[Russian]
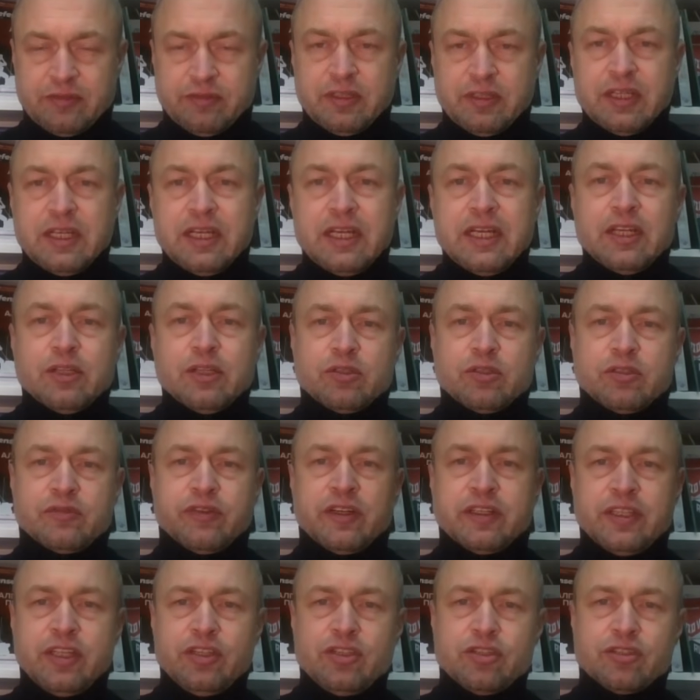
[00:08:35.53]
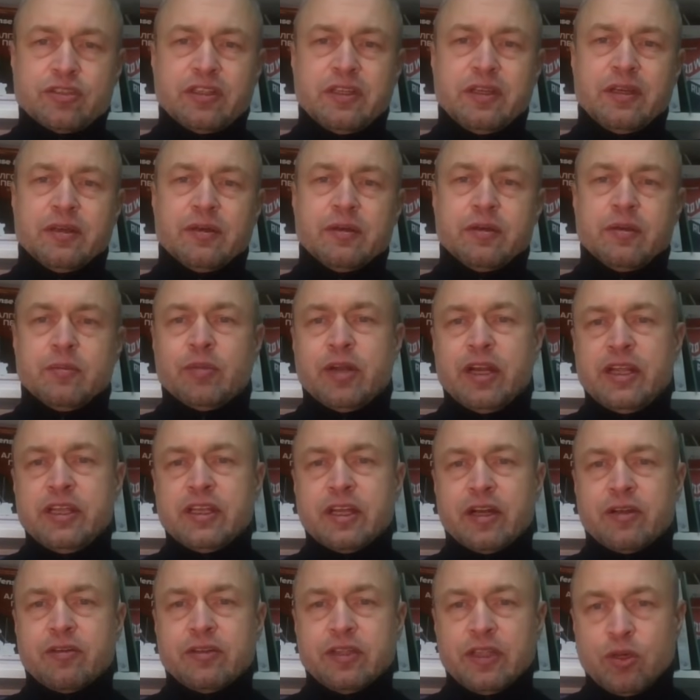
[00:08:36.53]
То есть фактически
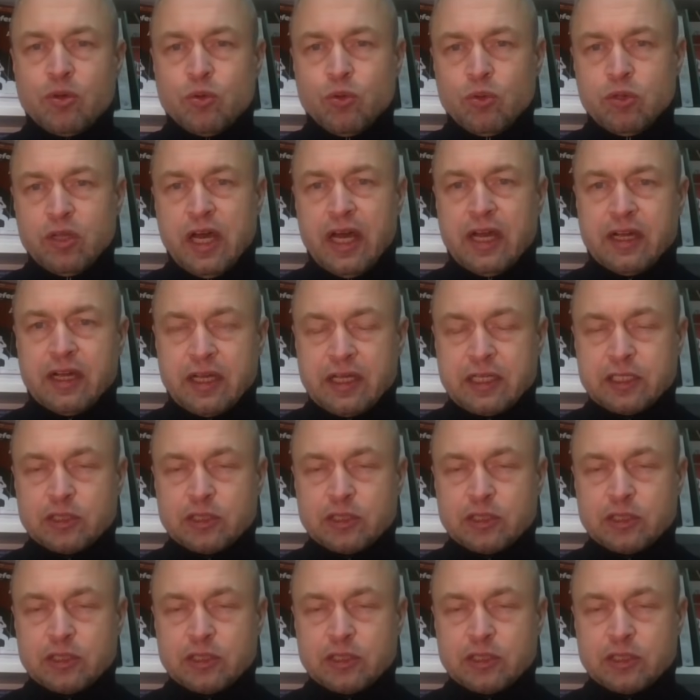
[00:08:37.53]
бронированный кулак,